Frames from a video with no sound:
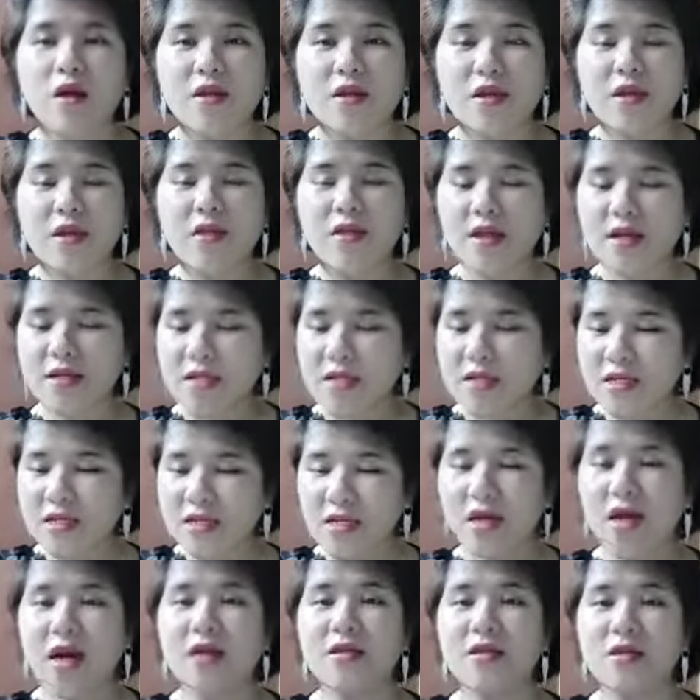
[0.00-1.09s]
thì các chị chỉ
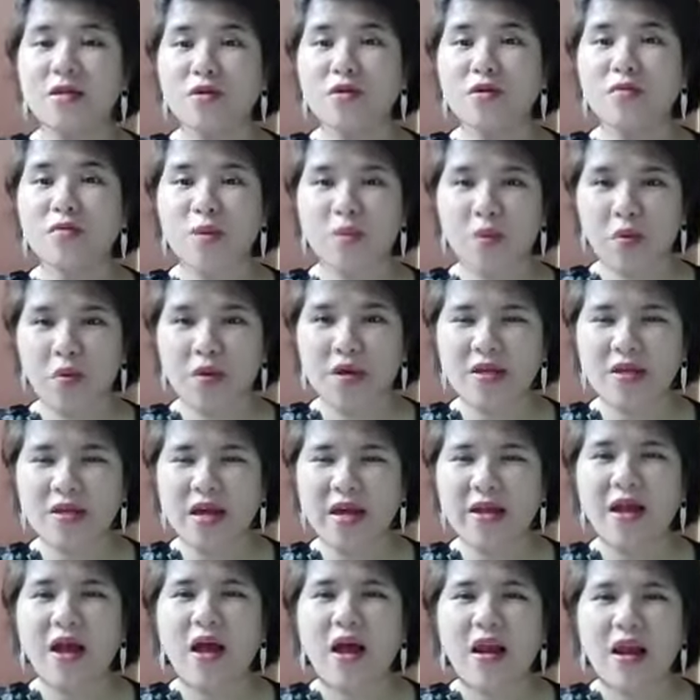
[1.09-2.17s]
cần sử dụng dịch vụ collagen